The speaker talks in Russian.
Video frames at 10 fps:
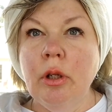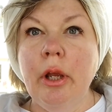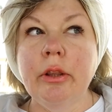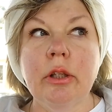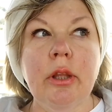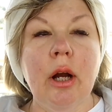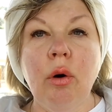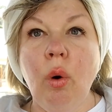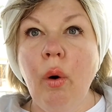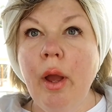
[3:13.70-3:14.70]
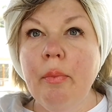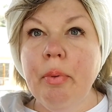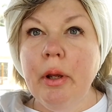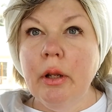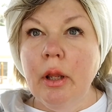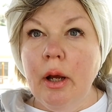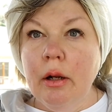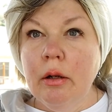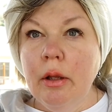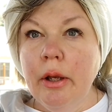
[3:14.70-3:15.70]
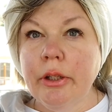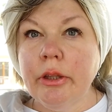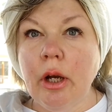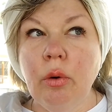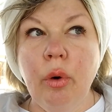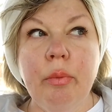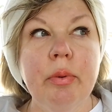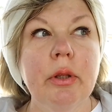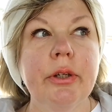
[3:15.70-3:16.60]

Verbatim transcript: Это такое было, это такое было.